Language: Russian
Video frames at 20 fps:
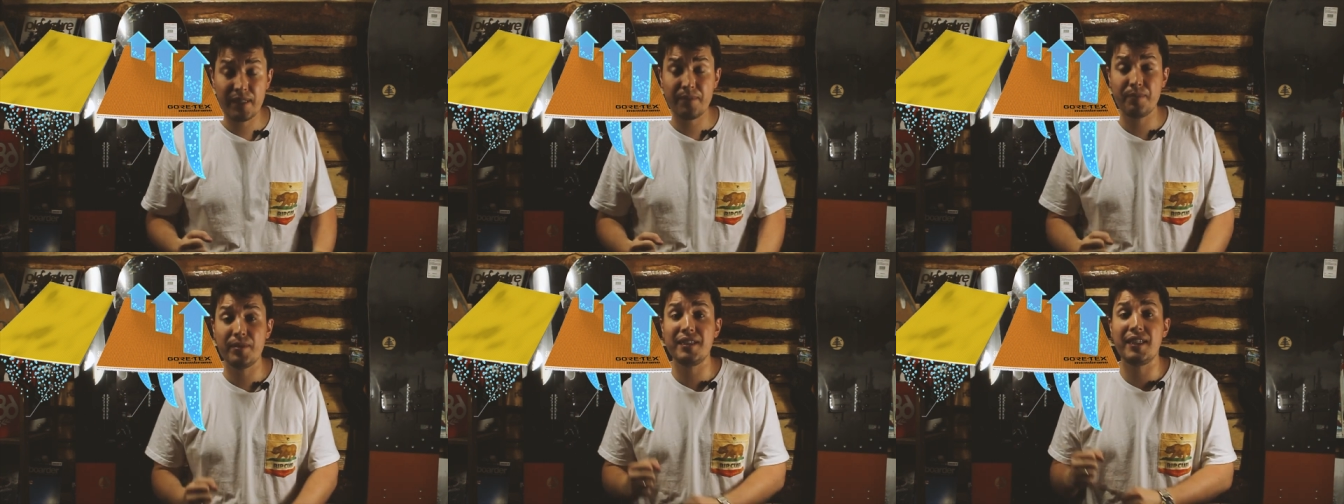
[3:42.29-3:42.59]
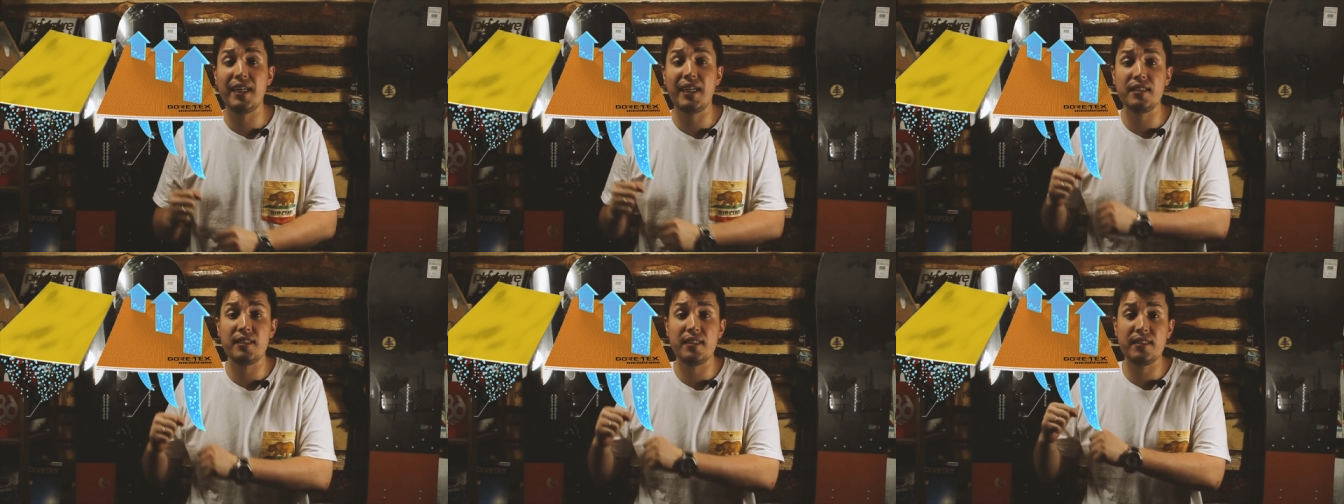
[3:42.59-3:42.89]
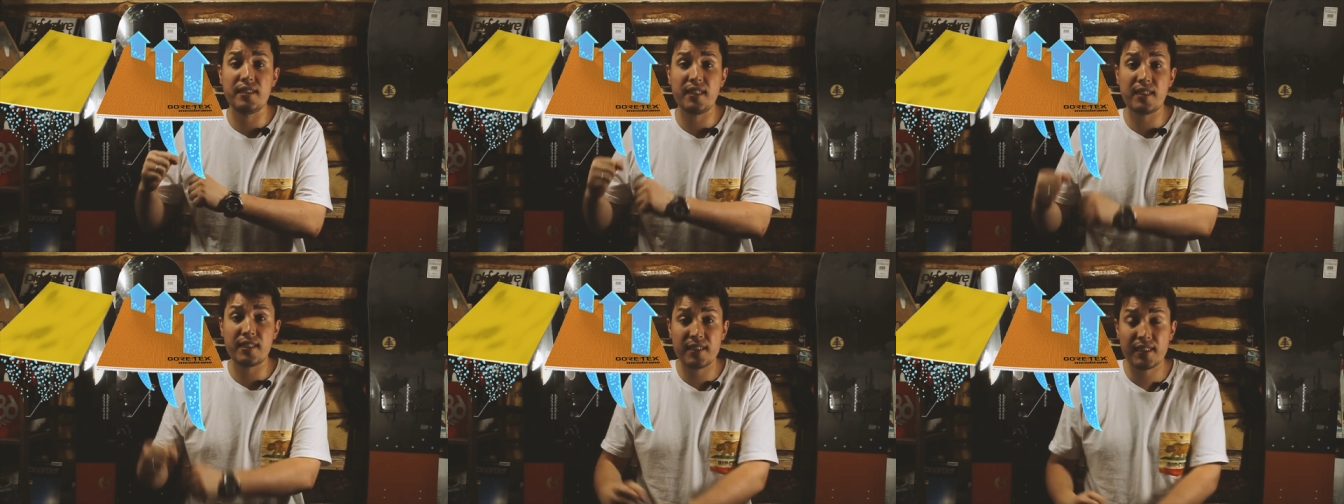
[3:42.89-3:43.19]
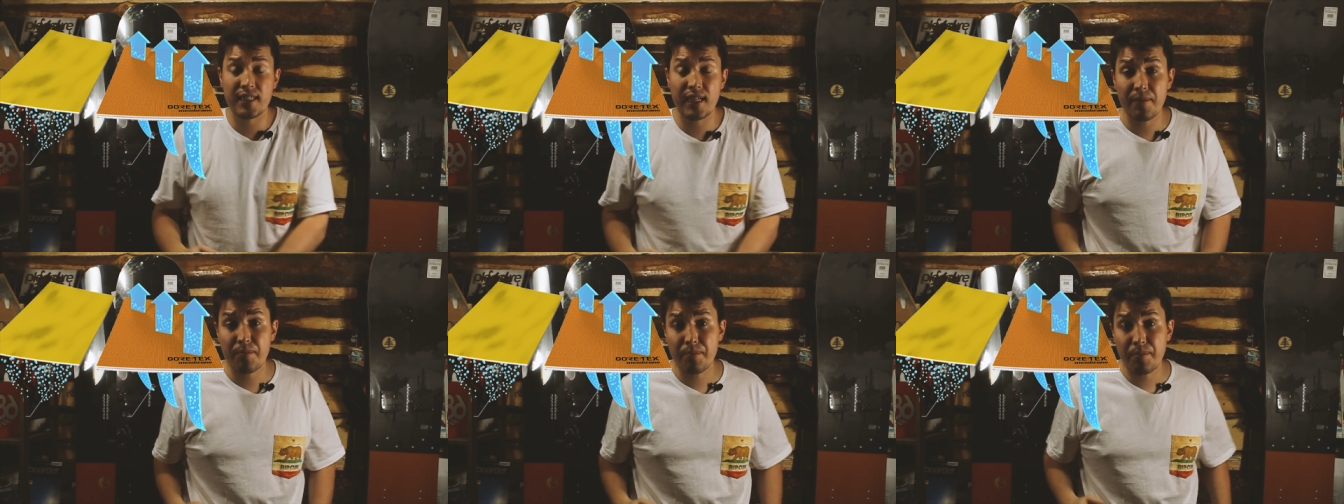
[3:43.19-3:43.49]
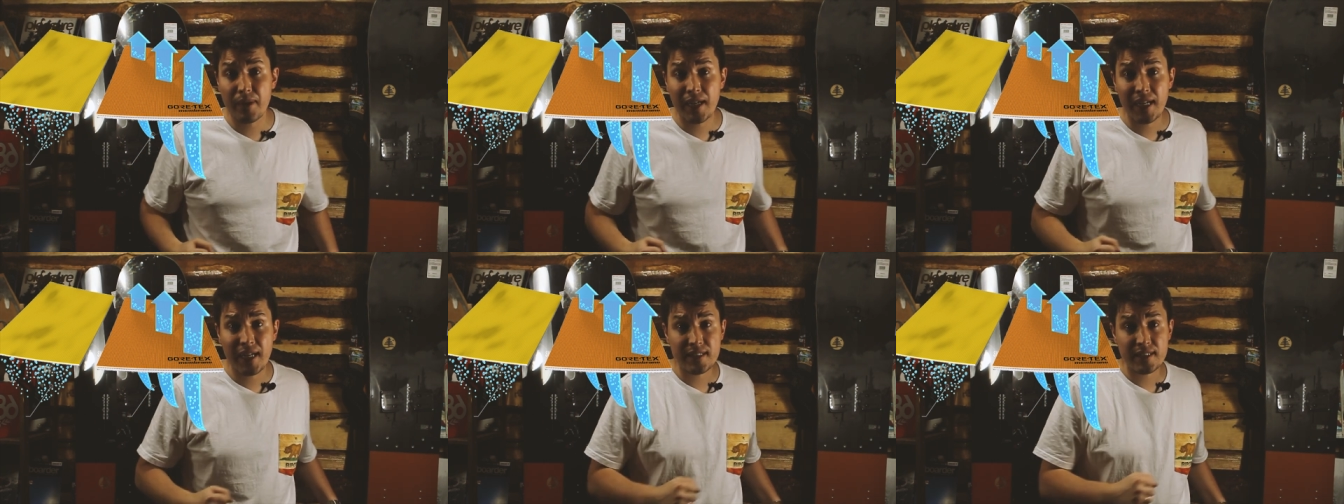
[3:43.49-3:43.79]
пытаетесь
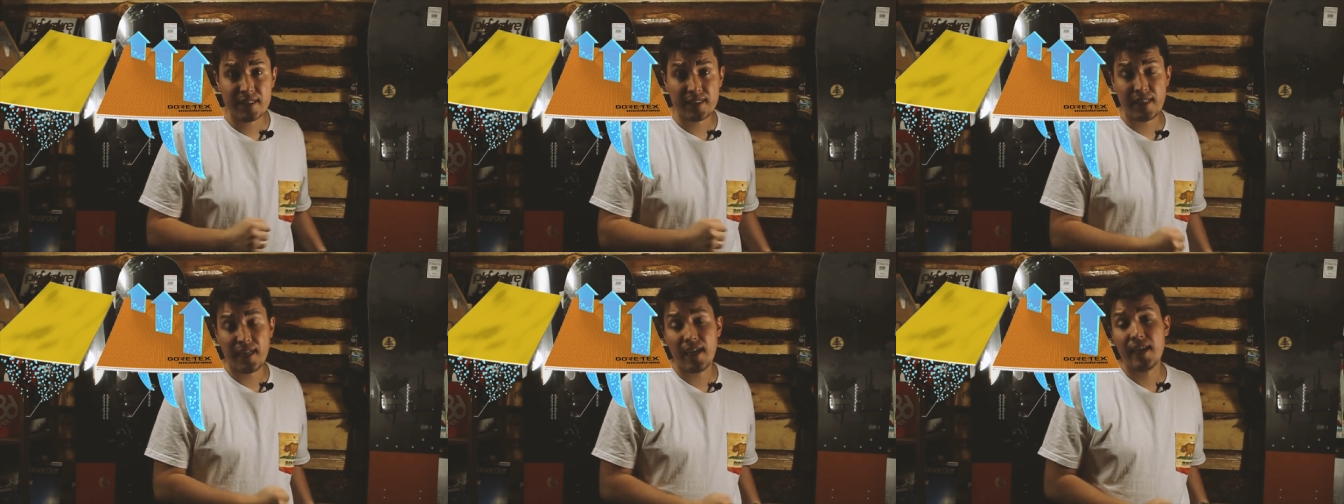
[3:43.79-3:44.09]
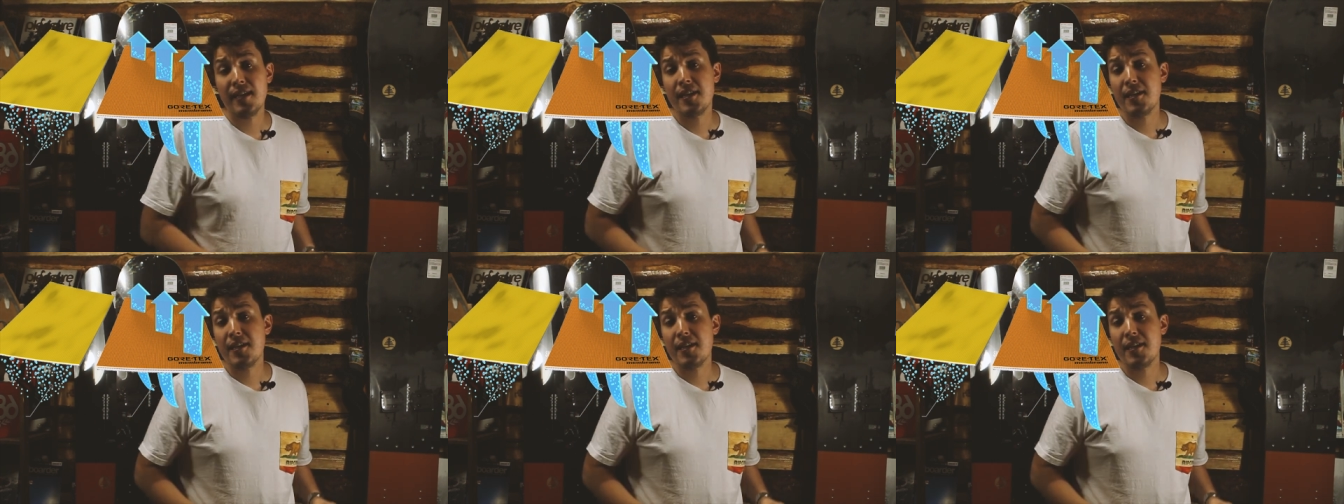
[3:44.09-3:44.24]
раскопаться,